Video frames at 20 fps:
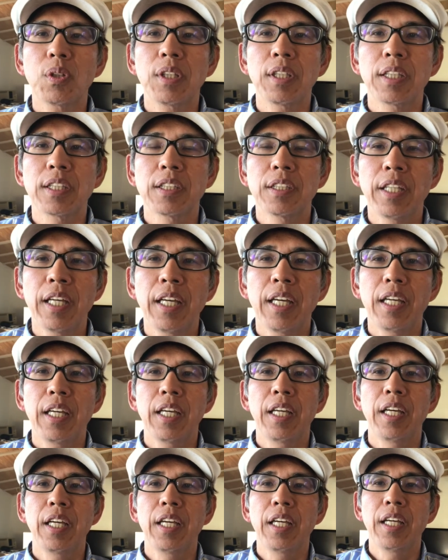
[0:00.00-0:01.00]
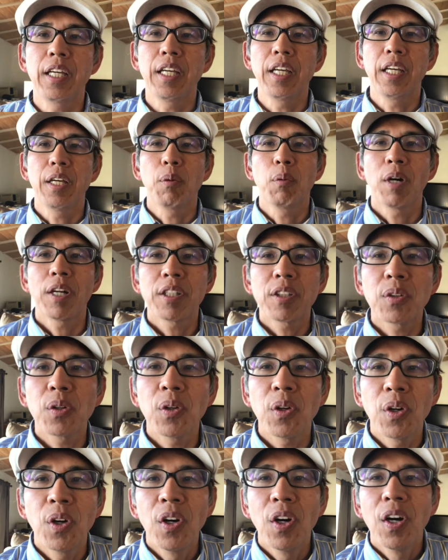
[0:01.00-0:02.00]
でですね、えー、割
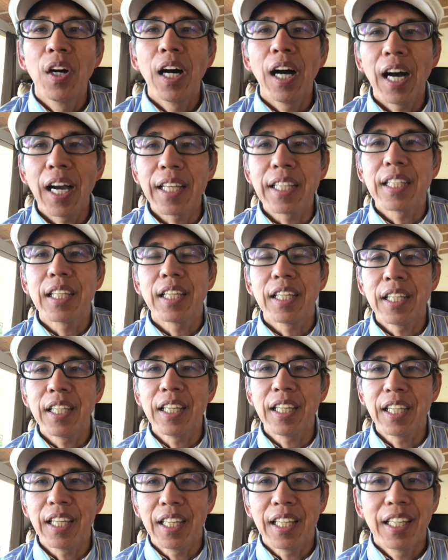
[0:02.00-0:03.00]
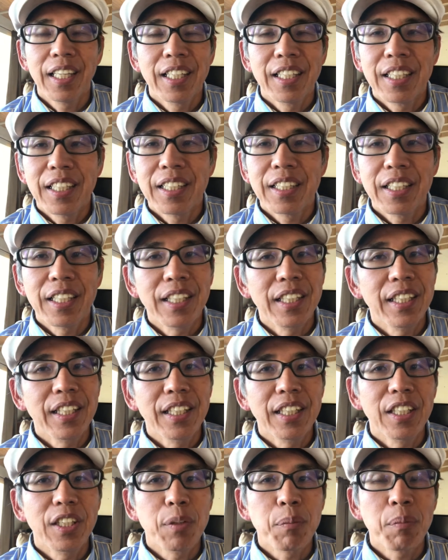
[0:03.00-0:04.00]
とはい、えー
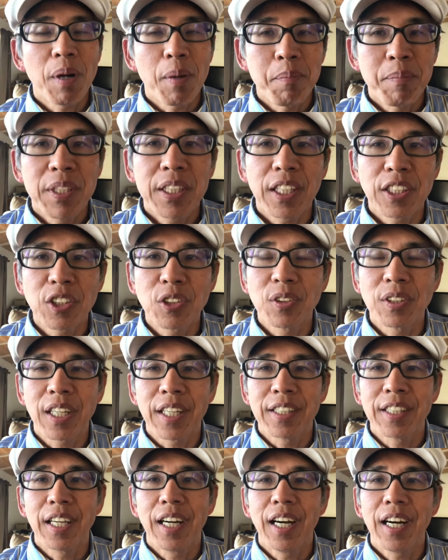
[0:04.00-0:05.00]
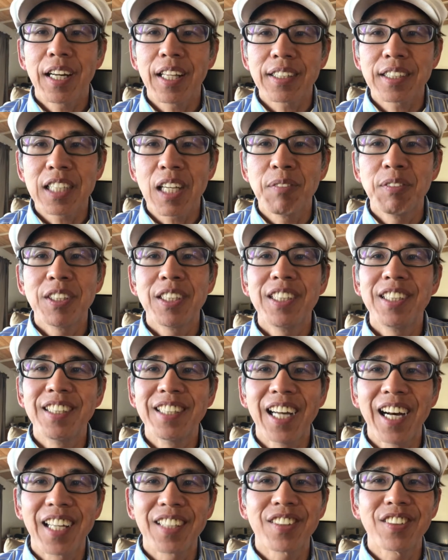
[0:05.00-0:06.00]
えー、まあ、見た瞬間ねあれ寂しい
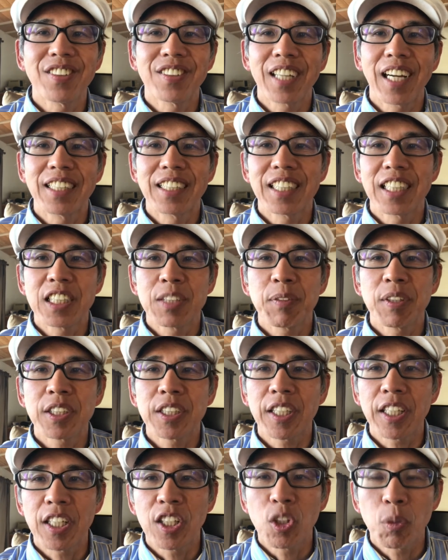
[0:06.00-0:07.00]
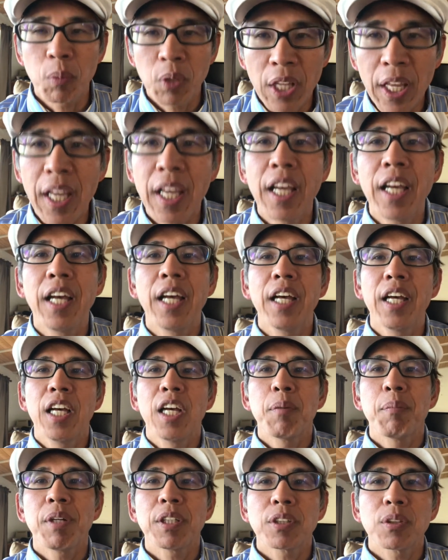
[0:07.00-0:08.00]
なという感じがしましたけれどもね
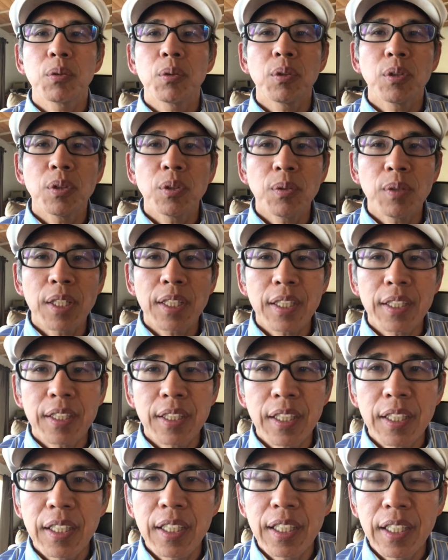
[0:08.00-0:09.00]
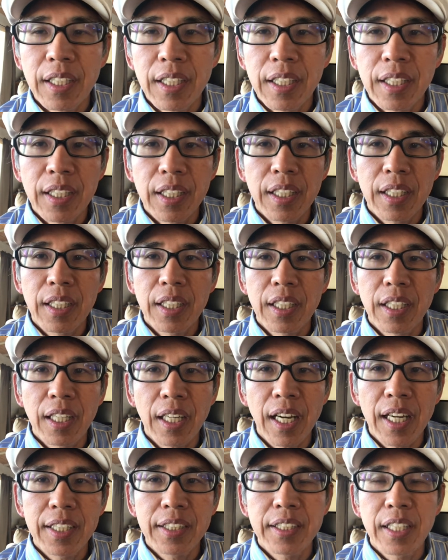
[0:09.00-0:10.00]
まあそういうわけで、えー、
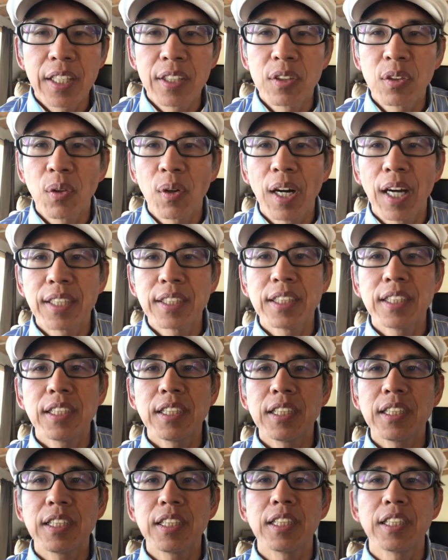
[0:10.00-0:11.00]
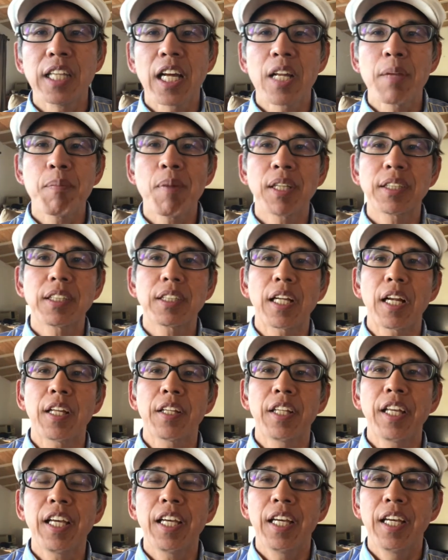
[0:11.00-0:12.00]
開店の8時になりました
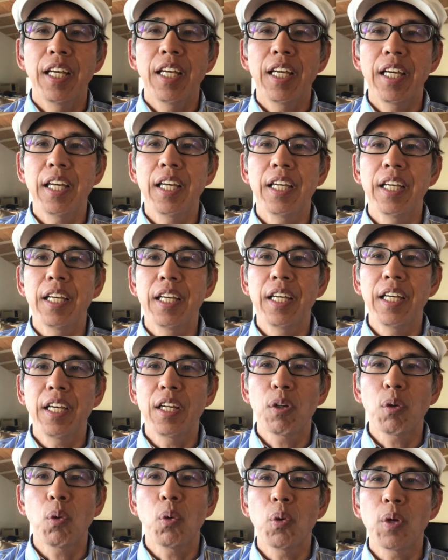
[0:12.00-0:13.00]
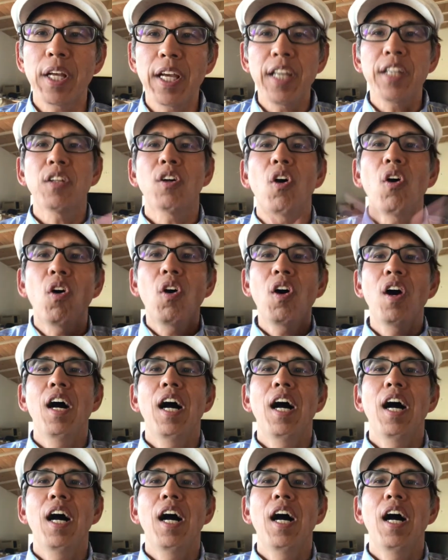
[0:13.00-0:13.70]
らね、えー、恒例の